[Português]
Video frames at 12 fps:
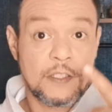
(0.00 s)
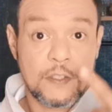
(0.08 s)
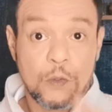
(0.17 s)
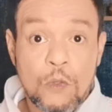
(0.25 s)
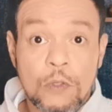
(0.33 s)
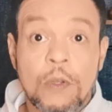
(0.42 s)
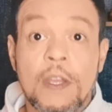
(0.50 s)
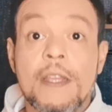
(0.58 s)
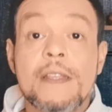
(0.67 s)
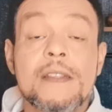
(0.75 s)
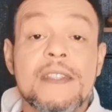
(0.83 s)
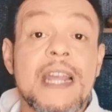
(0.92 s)
segundo,
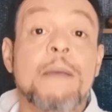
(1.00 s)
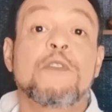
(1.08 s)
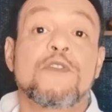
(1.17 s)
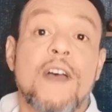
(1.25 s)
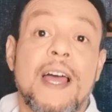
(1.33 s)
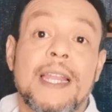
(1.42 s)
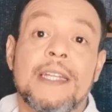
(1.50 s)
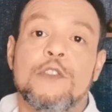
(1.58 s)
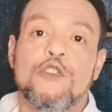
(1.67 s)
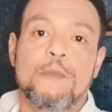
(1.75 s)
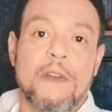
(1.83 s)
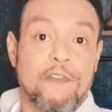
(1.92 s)
estamos falando
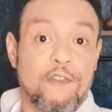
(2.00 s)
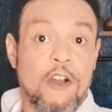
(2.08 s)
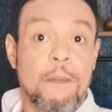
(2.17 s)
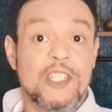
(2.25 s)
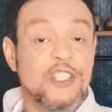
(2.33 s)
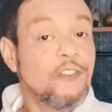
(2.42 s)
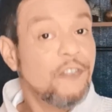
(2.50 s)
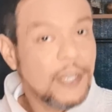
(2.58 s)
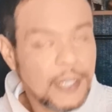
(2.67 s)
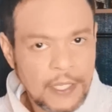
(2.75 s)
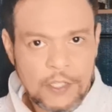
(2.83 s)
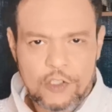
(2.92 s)
de uma forma
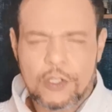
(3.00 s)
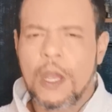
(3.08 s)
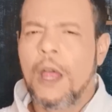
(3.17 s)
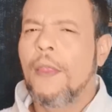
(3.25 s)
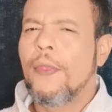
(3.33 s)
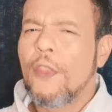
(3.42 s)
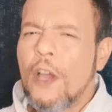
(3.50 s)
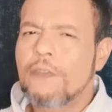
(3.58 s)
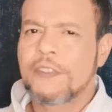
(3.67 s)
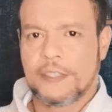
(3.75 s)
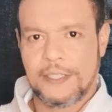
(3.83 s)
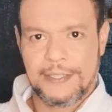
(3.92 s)
diferente,
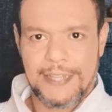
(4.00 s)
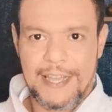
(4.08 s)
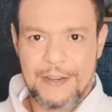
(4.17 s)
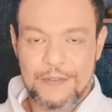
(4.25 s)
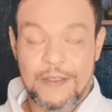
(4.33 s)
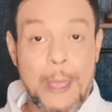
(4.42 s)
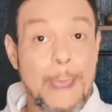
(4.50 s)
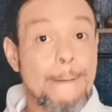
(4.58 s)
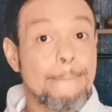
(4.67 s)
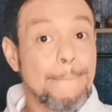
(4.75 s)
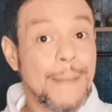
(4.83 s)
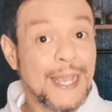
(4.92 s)
novos critérios.
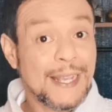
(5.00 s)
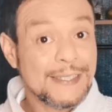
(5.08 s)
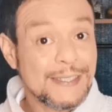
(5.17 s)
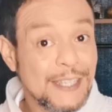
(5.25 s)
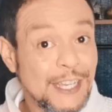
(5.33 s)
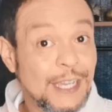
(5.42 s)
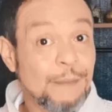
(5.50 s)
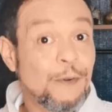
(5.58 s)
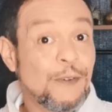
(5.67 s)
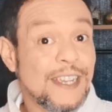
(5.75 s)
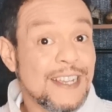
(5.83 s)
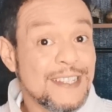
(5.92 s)

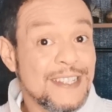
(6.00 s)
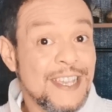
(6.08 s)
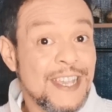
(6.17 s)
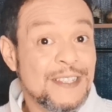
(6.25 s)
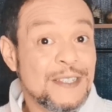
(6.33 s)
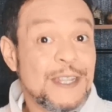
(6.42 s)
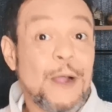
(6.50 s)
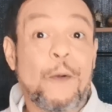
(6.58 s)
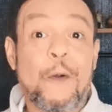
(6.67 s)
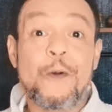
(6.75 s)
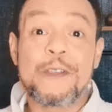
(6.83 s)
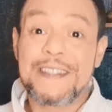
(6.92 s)
Percebam que a ciência está
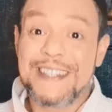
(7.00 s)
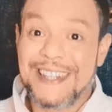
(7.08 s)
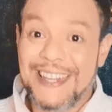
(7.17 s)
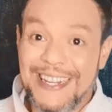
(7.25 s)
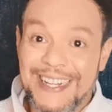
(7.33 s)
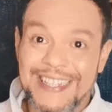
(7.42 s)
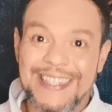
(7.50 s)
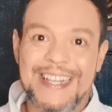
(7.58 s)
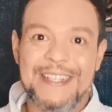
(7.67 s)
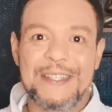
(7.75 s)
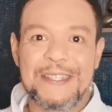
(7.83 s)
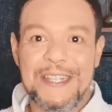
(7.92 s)
considerando a
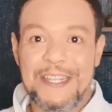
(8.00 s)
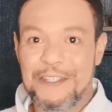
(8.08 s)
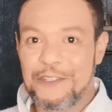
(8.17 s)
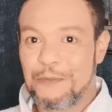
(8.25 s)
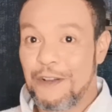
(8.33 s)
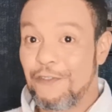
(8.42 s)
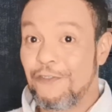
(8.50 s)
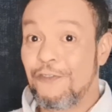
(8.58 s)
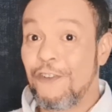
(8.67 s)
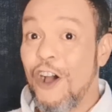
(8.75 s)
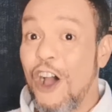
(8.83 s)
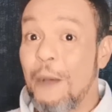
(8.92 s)
existência de uma
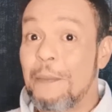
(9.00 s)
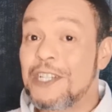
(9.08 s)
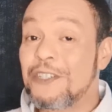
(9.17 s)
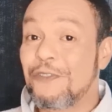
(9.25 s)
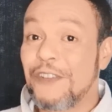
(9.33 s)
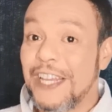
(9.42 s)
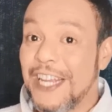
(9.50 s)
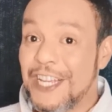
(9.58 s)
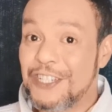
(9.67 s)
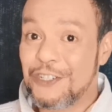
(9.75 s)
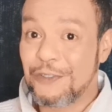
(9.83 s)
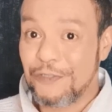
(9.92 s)
forma
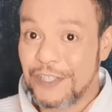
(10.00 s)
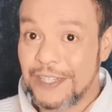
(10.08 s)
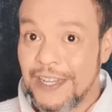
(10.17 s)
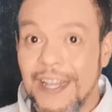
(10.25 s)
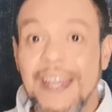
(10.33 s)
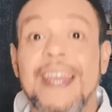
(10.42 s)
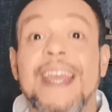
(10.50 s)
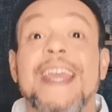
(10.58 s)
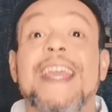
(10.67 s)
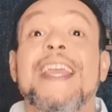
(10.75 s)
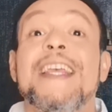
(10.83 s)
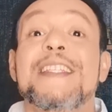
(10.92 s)
diferente de vida.
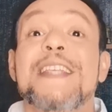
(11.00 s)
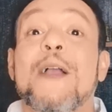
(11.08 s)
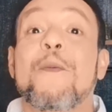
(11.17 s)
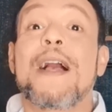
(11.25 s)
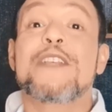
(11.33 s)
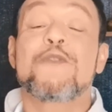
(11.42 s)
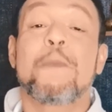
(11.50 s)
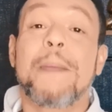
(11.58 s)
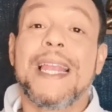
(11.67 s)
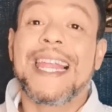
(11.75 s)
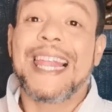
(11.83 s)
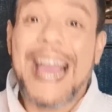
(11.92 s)
E isso é quase um
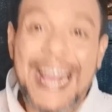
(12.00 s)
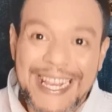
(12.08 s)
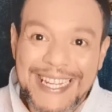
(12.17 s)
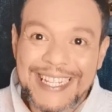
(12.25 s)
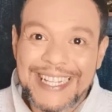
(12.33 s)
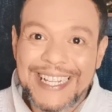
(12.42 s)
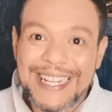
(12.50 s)
milagre